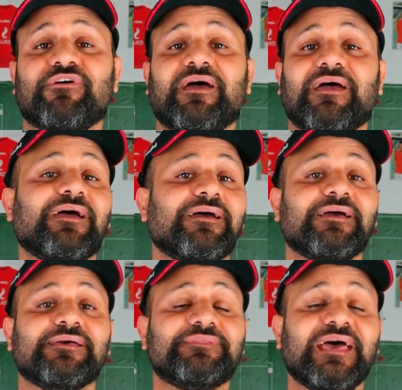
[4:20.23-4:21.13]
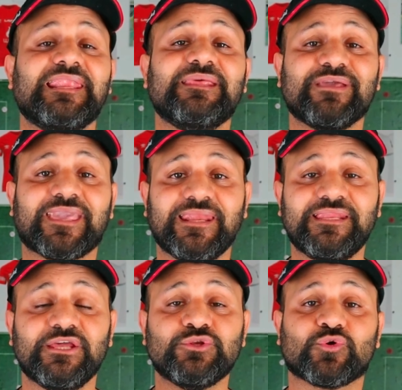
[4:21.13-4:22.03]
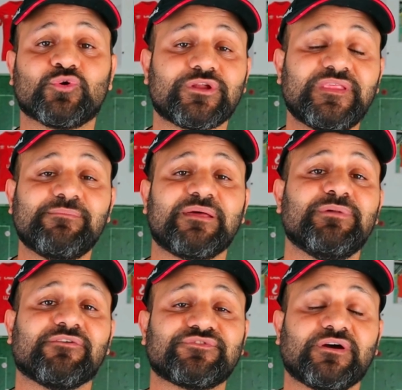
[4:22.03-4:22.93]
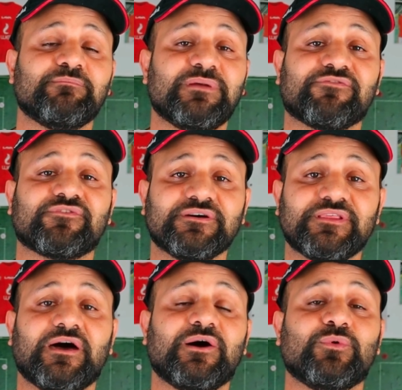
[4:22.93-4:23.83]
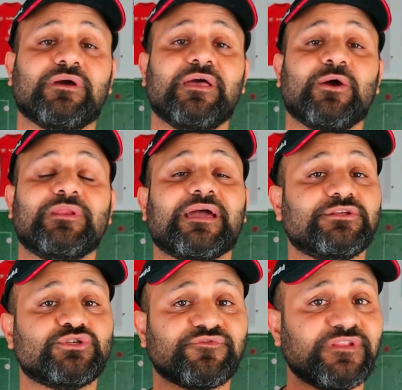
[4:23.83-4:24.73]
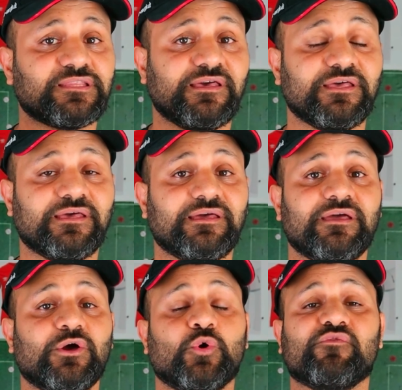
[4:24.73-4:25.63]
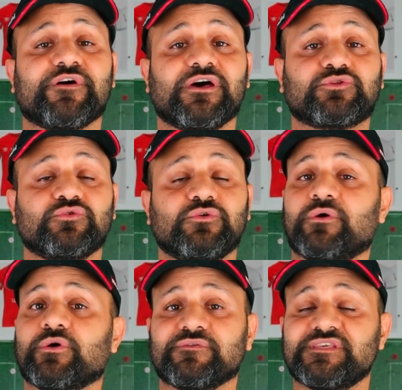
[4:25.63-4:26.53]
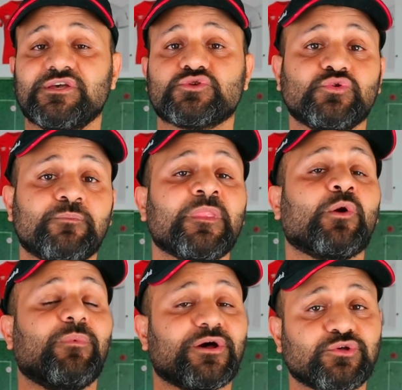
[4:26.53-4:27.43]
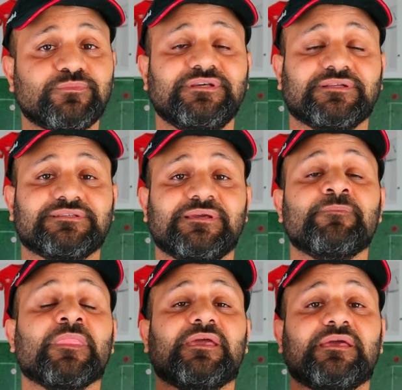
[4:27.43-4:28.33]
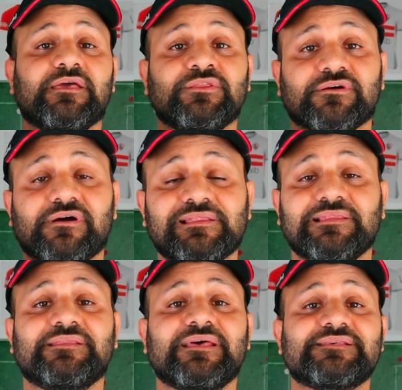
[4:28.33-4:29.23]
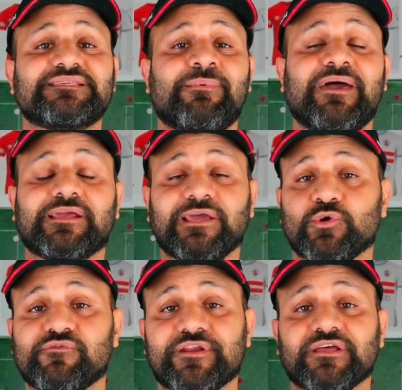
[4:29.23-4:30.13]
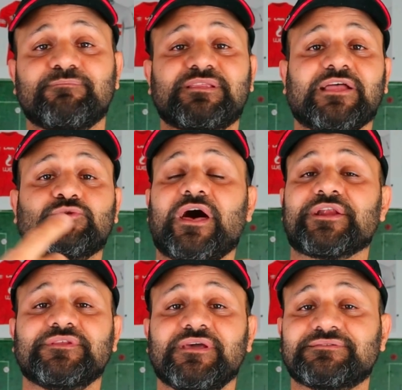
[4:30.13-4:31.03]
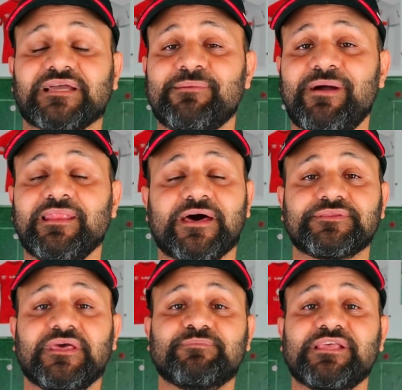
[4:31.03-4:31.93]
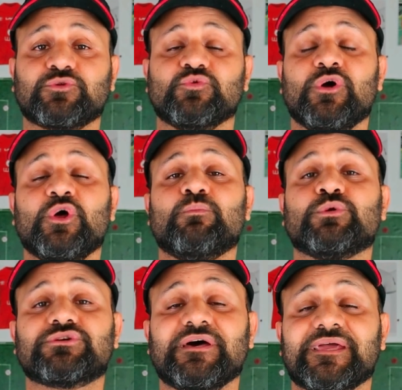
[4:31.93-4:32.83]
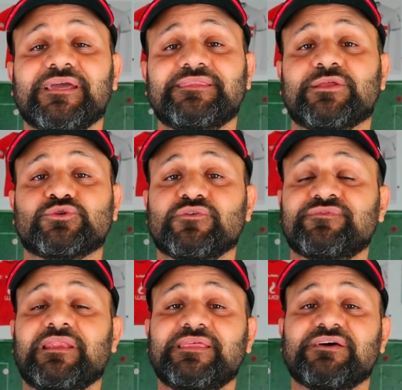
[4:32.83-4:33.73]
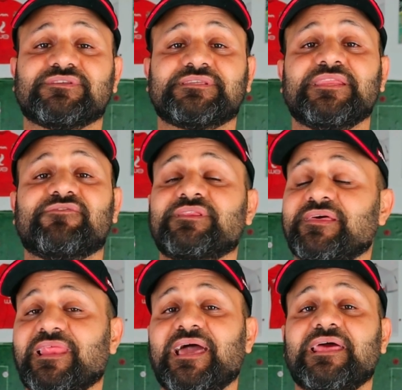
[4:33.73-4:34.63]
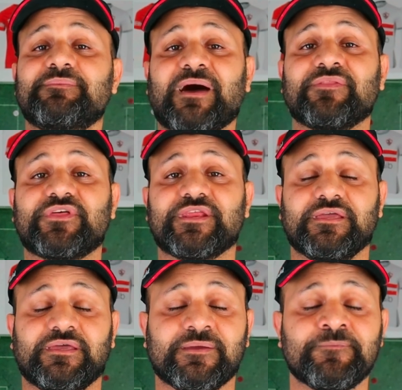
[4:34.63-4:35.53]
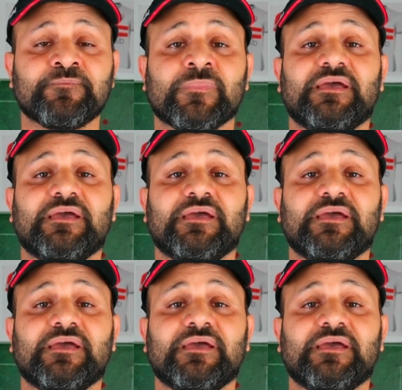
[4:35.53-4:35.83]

فده اللي بيخليه ان الكره دايما بيفقدها ولكن شفنا آه، اوفراته آه، زيزو برده بتعطيه إيه، نقاط لنادي الزمالك الاوفرات بتاعته العرضيات يا جماعه العرضيات بتاعته متقده جدا وشفنا الهدف الثاني في النادي الاهلي عن طريق إيه،